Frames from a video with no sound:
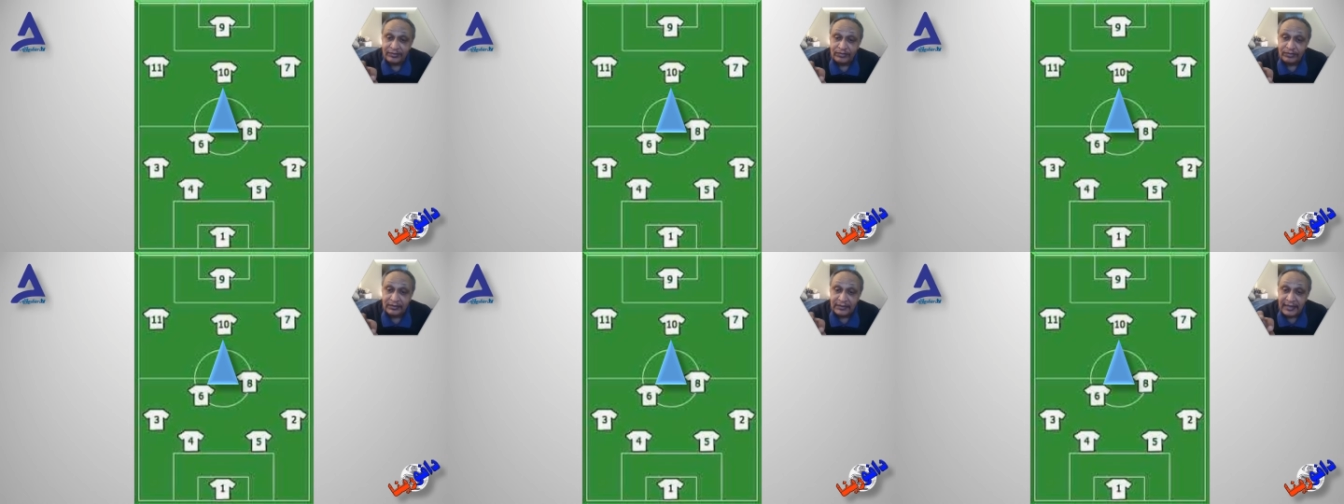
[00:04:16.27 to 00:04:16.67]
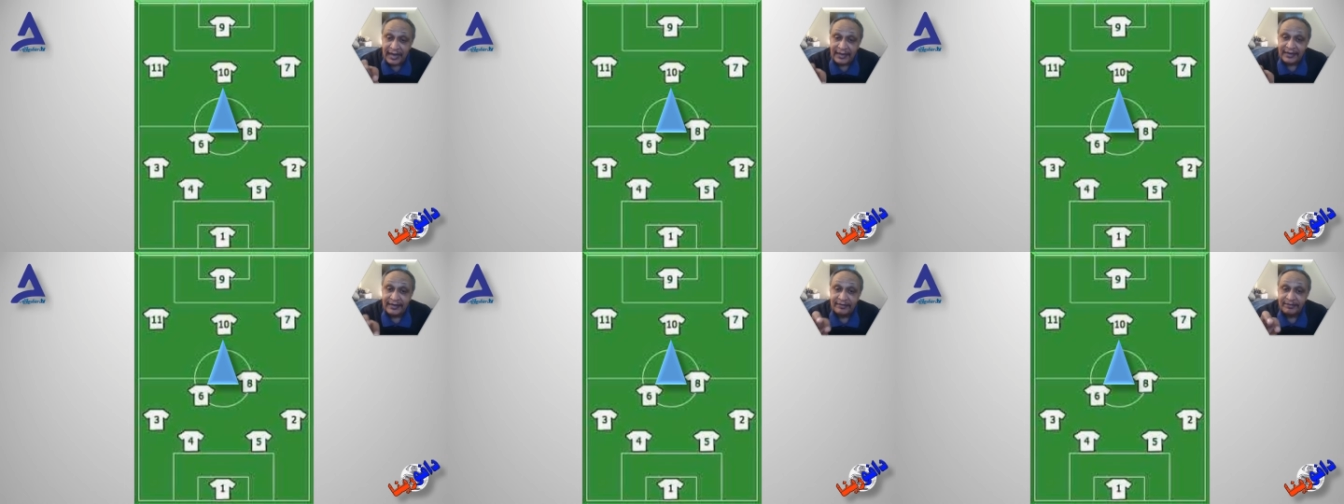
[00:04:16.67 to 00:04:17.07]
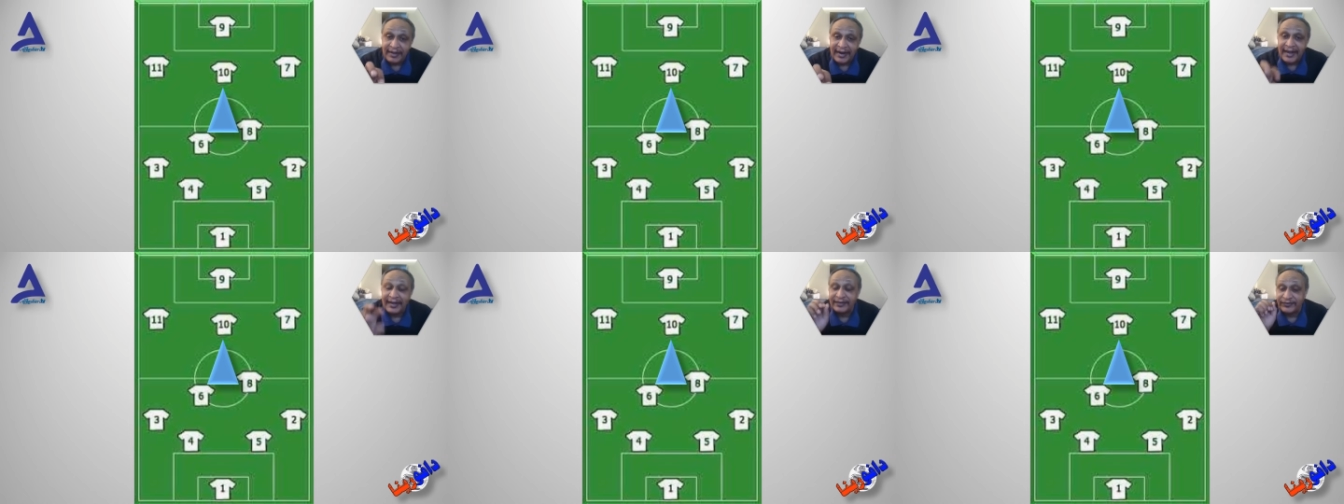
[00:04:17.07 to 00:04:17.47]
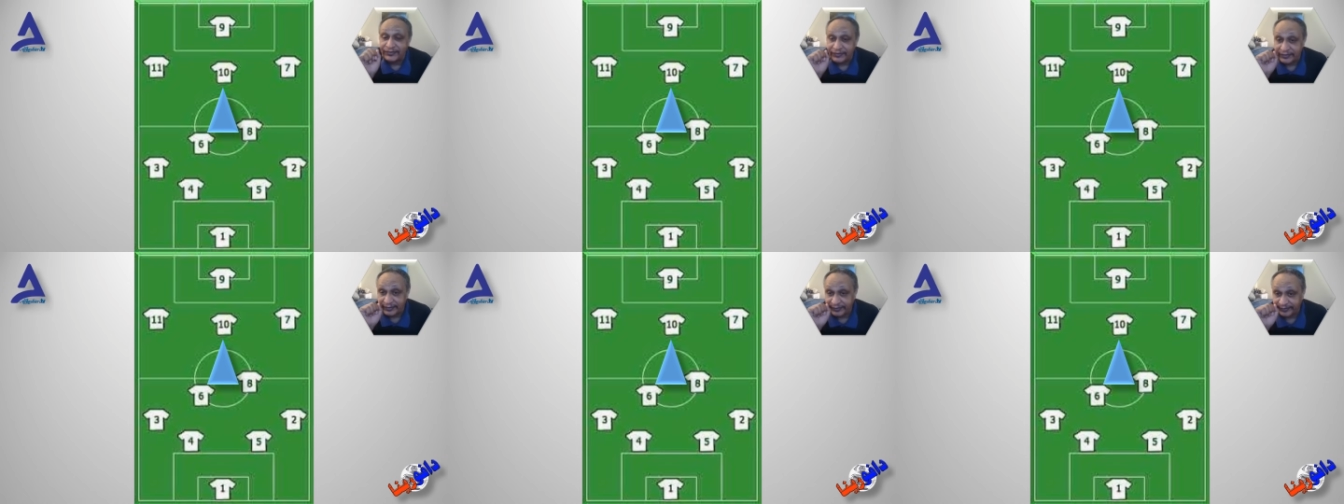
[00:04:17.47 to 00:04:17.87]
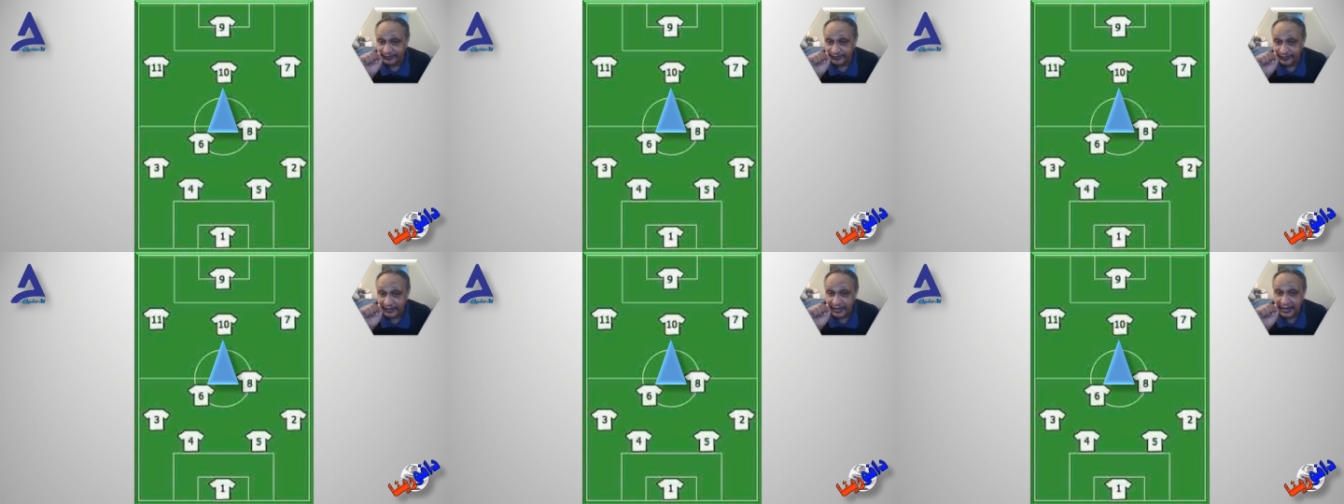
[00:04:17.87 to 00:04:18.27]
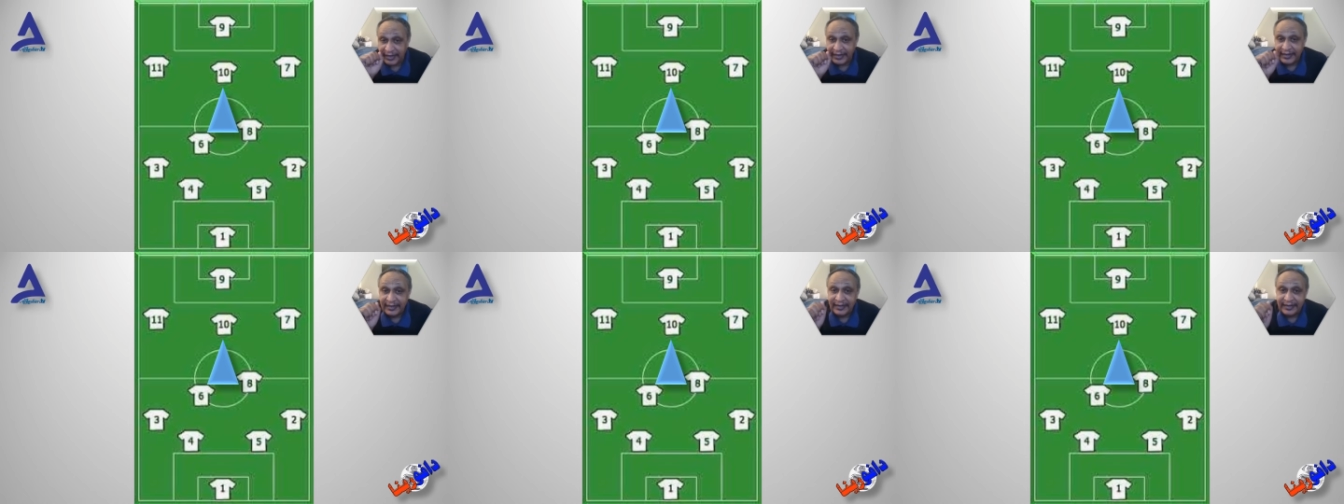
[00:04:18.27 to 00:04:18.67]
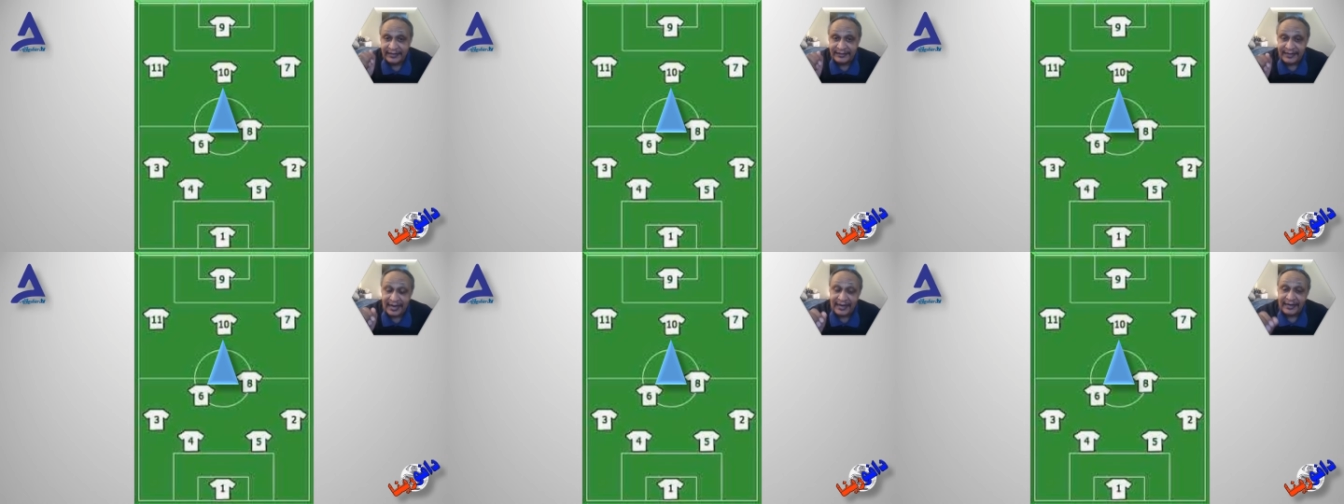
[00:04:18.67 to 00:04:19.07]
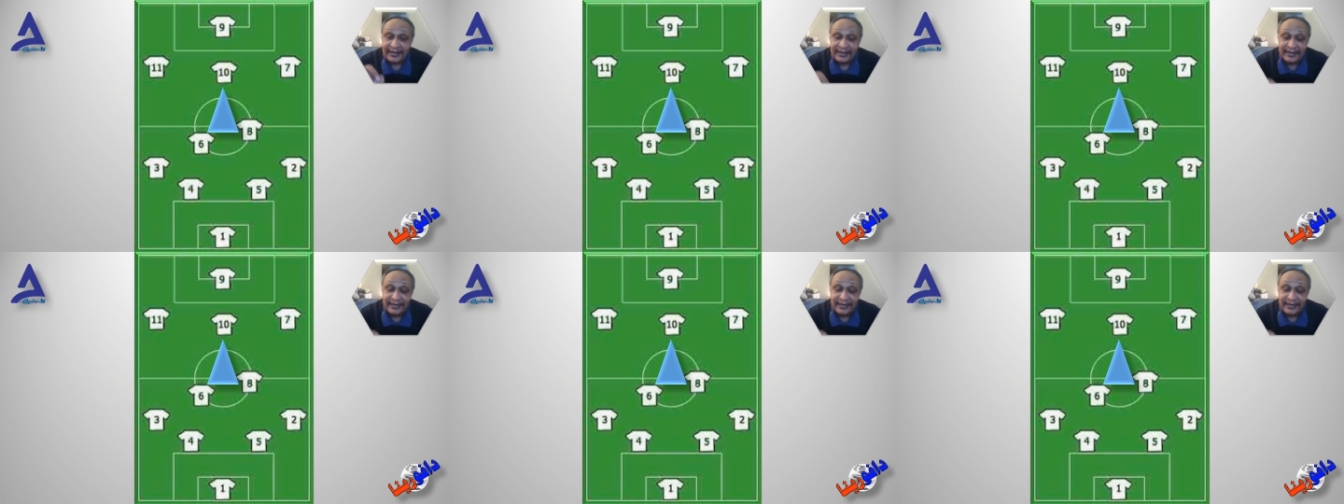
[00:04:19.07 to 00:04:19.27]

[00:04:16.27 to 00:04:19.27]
تعني المراكز لذلك